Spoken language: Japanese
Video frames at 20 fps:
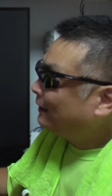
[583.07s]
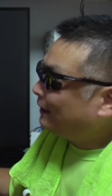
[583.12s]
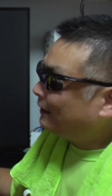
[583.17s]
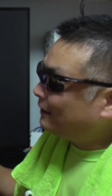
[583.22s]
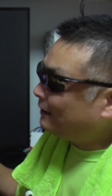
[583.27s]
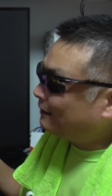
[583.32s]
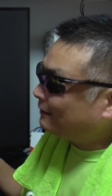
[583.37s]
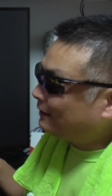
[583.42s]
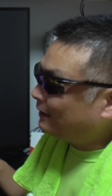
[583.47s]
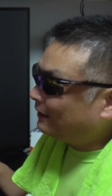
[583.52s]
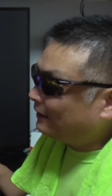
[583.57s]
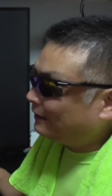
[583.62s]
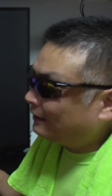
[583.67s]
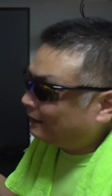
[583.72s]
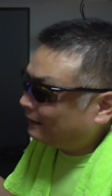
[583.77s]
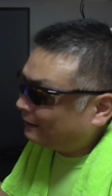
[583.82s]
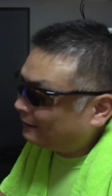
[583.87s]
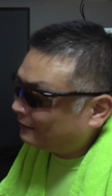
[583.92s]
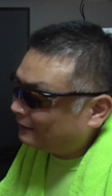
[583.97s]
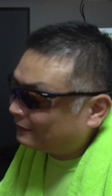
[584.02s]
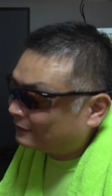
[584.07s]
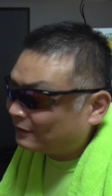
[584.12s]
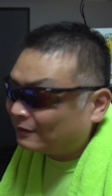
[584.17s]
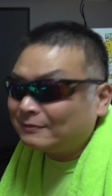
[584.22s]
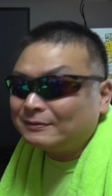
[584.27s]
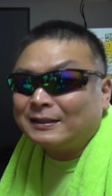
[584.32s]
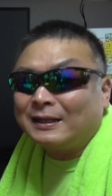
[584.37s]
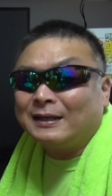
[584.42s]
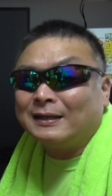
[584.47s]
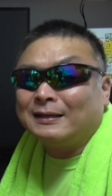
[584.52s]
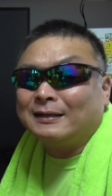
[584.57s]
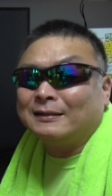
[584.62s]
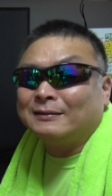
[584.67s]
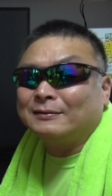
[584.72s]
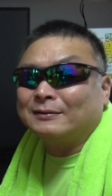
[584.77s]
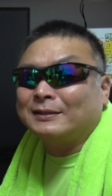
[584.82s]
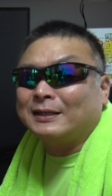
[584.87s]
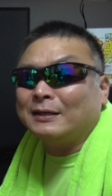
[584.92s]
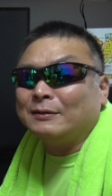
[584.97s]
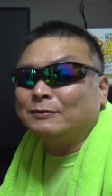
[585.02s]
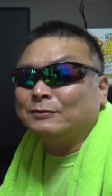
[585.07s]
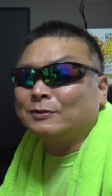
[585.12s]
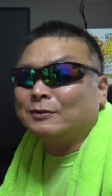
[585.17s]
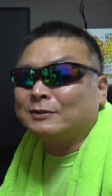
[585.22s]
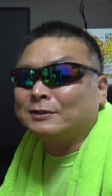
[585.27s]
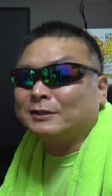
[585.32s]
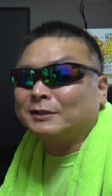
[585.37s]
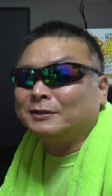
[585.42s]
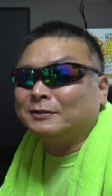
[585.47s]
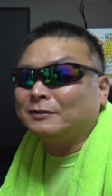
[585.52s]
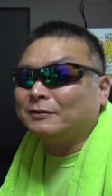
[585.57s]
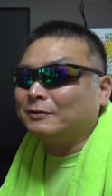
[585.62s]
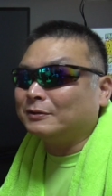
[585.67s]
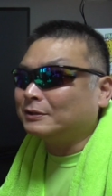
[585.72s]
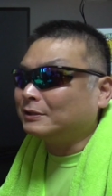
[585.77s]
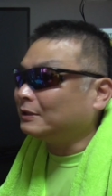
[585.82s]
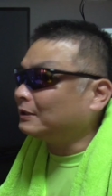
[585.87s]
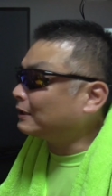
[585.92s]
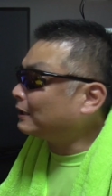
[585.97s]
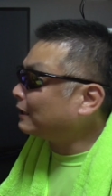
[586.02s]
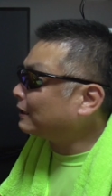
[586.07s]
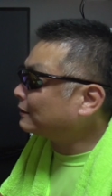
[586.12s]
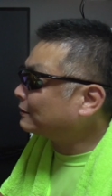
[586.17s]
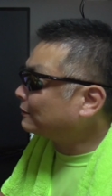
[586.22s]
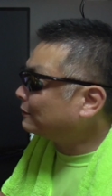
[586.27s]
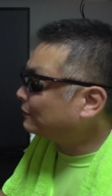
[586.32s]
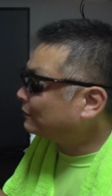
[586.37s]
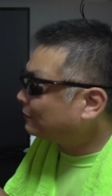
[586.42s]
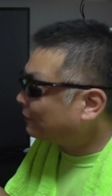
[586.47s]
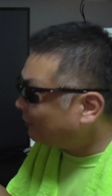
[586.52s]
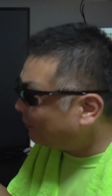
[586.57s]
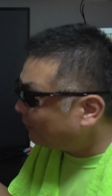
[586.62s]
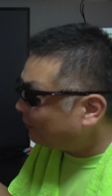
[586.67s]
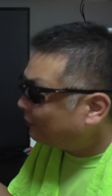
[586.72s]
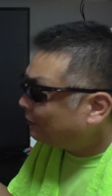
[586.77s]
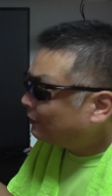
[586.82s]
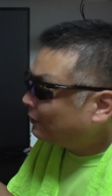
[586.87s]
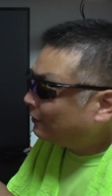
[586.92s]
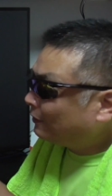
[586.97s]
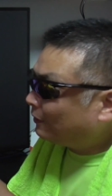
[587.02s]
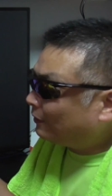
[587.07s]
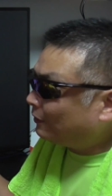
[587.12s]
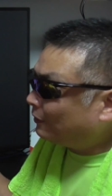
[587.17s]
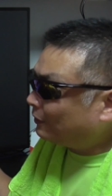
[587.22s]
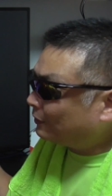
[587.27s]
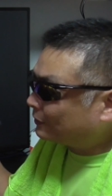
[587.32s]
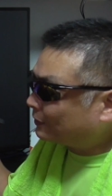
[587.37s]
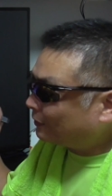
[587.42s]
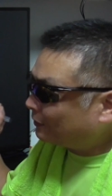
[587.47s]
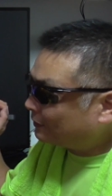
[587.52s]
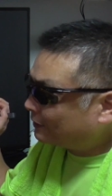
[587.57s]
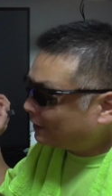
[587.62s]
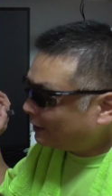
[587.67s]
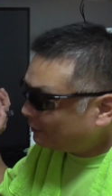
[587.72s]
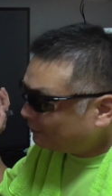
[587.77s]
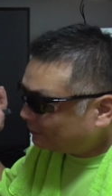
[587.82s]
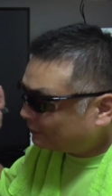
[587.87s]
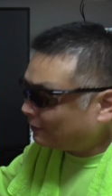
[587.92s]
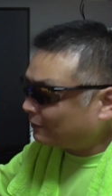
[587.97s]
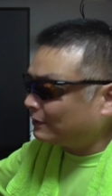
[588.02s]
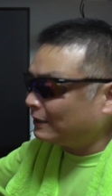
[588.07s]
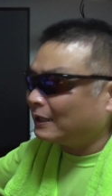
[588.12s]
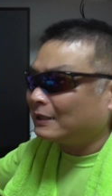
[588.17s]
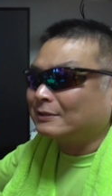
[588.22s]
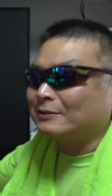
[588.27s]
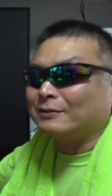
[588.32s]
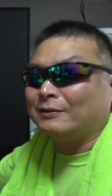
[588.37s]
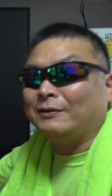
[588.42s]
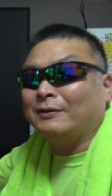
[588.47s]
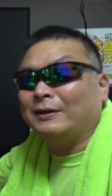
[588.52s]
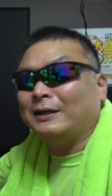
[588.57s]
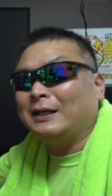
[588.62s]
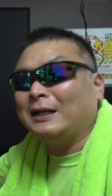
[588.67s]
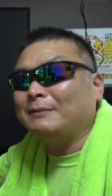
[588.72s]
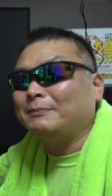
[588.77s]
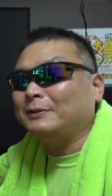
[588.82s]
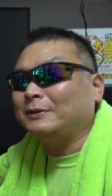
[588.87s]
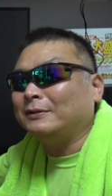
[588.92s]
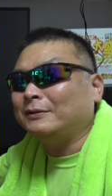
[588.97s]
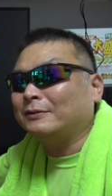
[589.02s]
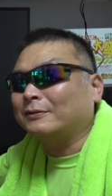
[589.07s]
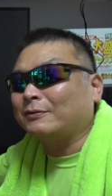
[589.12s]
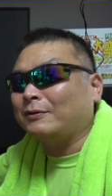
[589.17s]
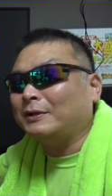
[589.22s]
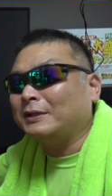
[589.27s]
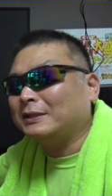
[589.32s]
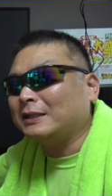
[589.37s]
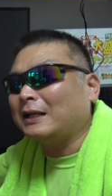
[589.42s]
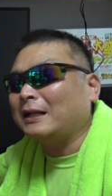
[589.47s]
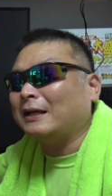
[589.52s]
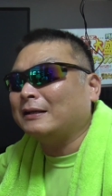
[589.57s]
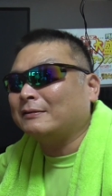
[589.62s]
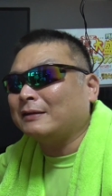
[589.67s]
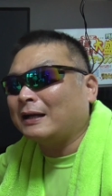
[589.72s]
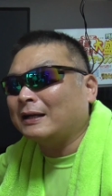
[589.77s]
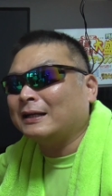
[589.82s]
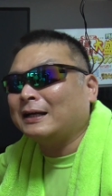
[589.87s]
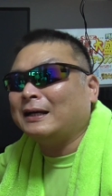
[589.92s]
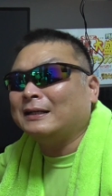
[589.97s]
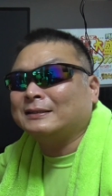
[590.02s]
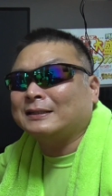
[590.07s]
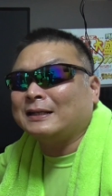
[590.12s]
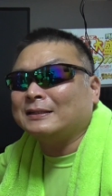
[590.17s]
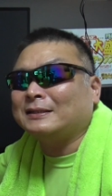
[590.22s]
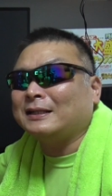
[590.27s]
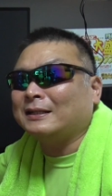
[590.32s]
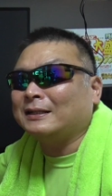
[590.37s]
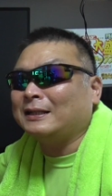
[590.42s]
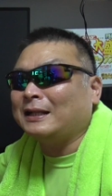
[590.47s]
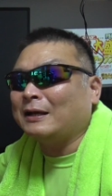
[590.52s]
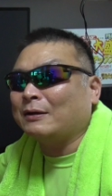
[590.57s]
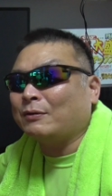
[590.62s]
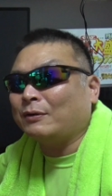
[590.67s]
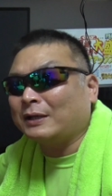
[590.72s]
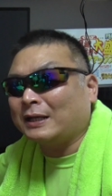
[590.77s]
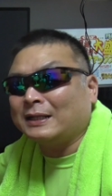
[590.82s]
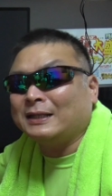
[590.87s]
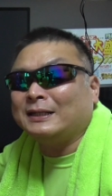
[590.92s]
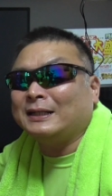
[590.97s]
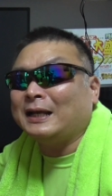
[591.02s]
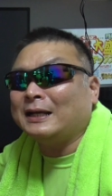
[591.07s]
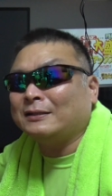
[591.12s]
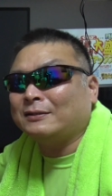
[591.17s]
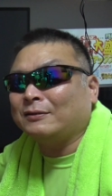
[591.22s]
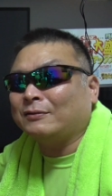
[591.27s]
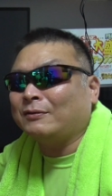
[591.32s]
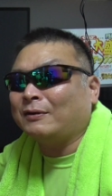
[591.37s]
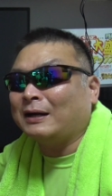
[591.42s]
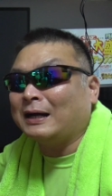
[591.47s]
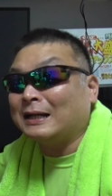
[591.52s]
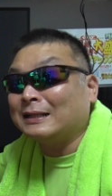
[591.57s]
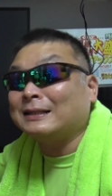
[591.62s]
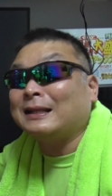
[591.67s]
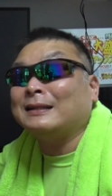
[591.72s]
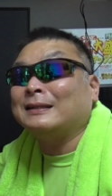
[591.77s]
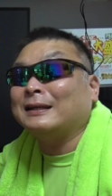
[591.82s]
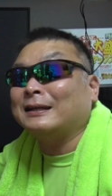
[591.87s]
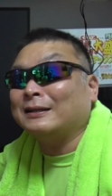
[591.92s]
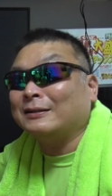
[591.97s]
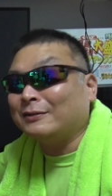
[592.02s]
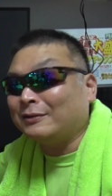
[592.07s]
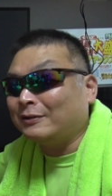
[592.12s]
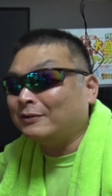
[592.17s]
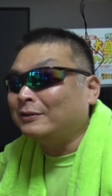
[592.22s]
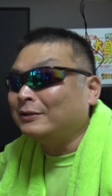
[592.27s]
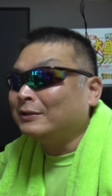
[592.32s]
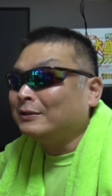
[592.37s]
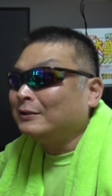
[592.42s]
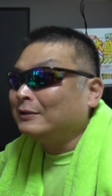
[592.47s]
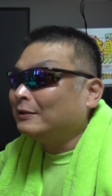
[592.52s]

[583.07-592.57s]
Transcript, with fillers: えなので、えー、そんな、あの、経営運動好きのおじいからすると、おその経営運動のやつを選ぶよ、これじゃないとあれが最終できない、これができないっていうのがあったんだけど、